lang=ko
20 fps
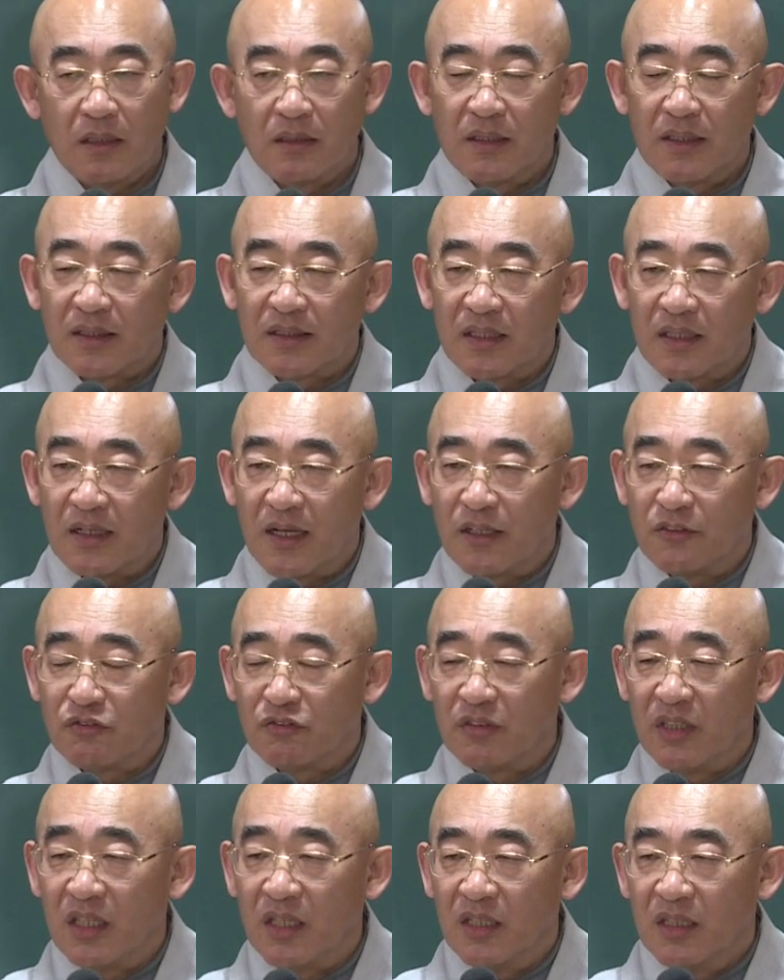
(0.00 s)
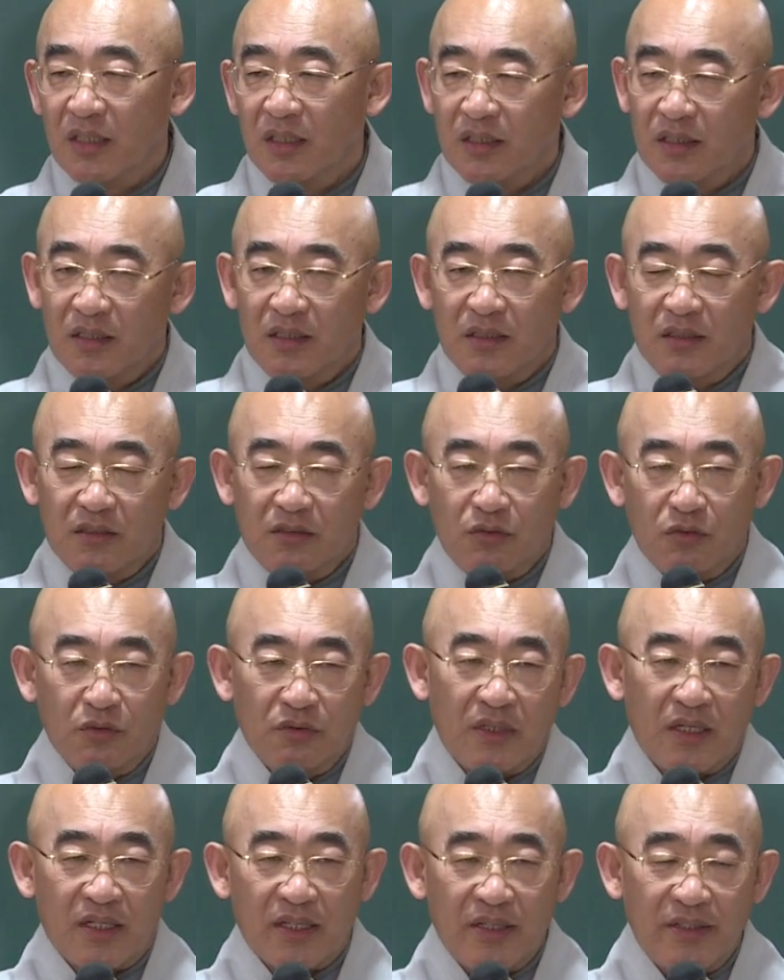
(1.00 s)
그랬다 나중에
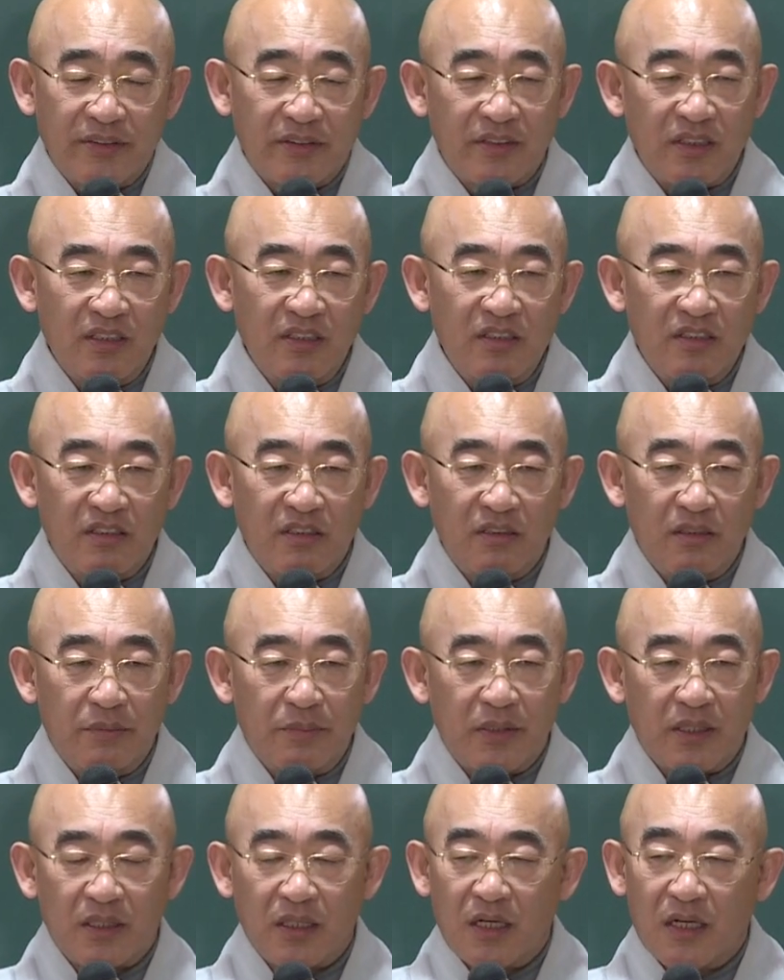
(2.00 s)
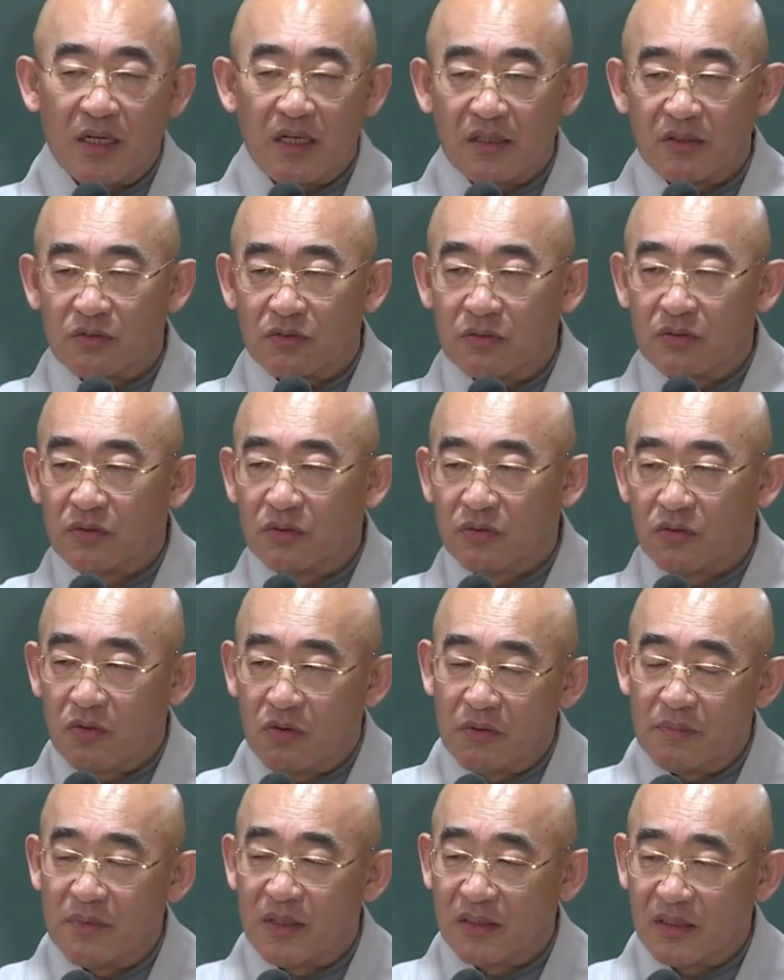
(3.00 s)
노나라에서 인정을 받아가지고
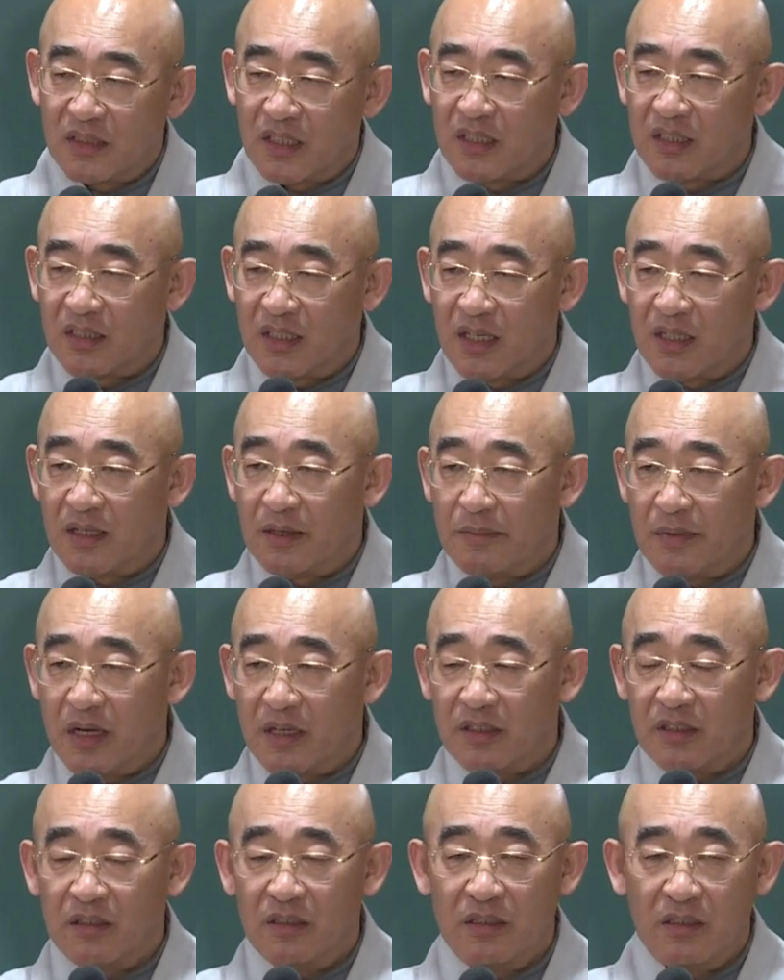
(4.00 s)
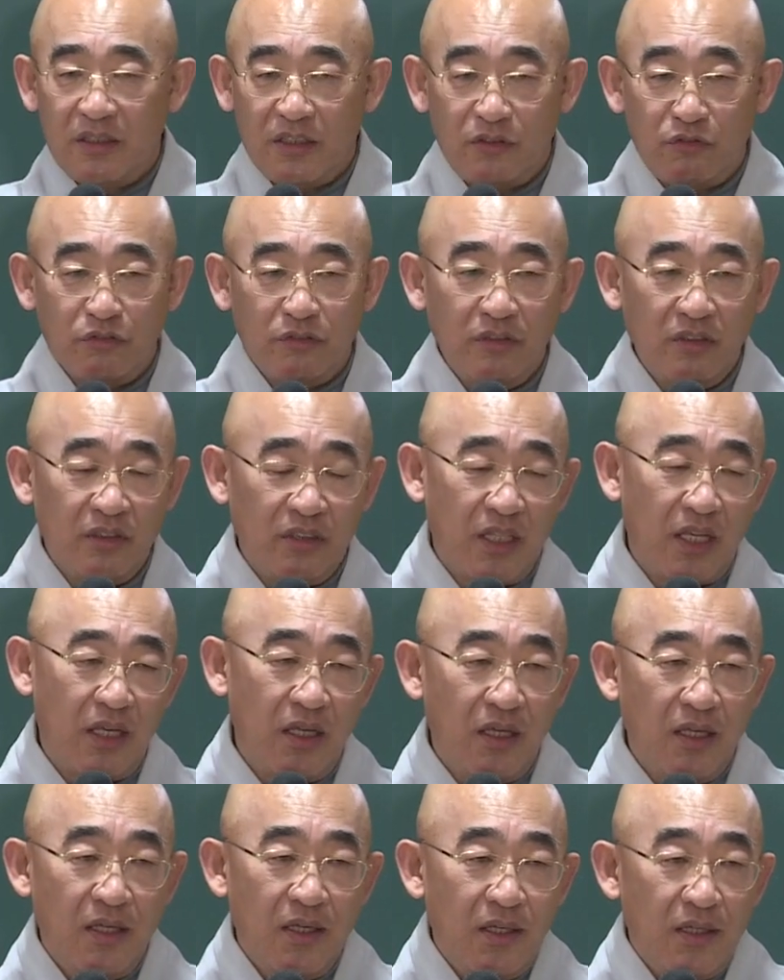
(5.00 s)
조그만 자리 하나 마련을 해줬는데
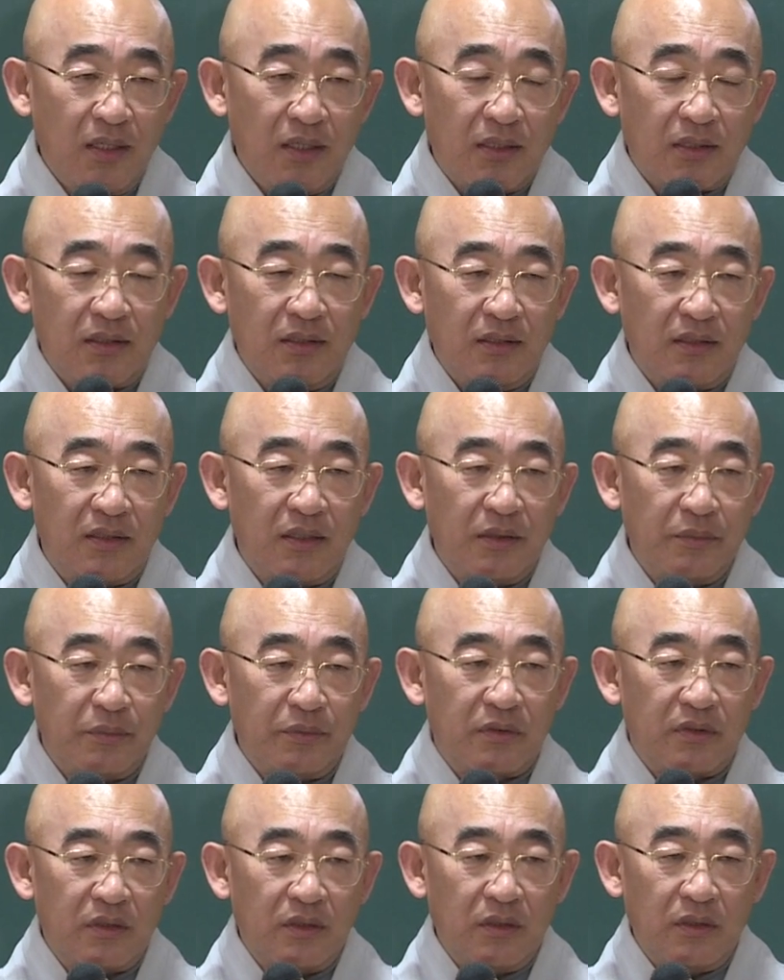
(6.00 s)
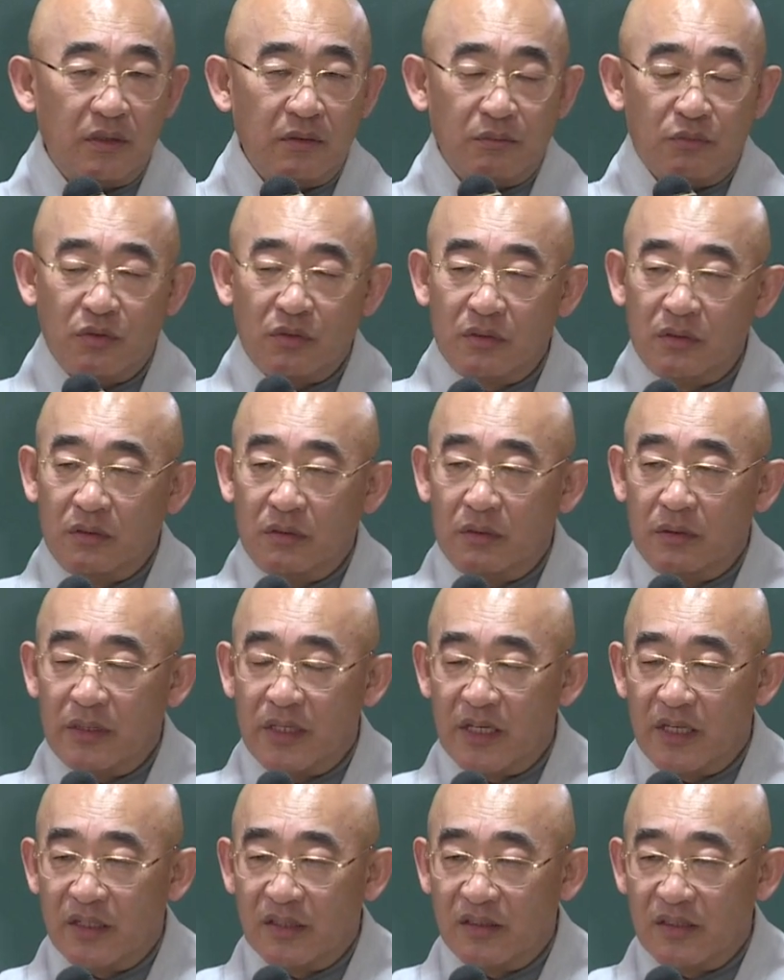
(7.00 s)
그때부터 뭐를
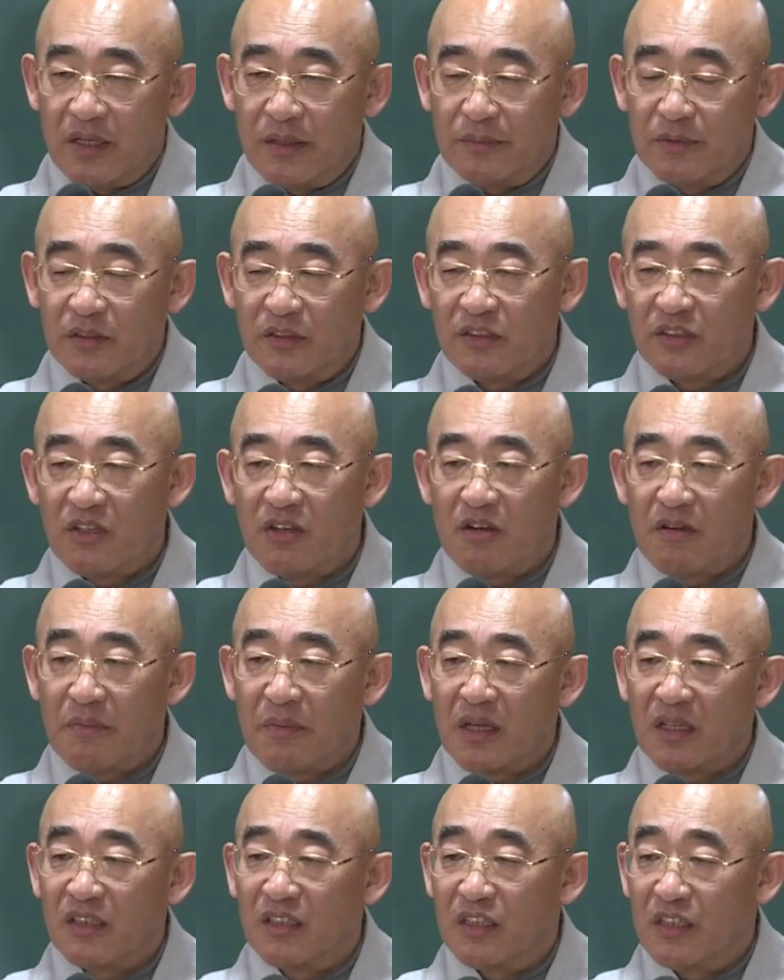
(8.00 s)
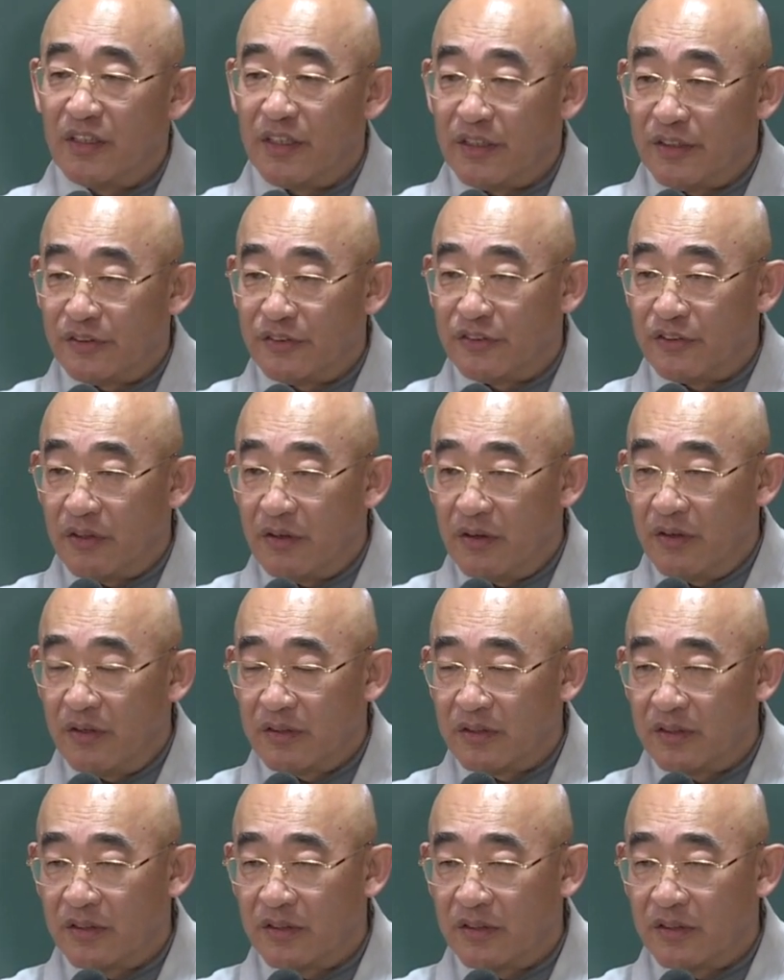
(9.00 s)
했냐면 청백리를 했죠.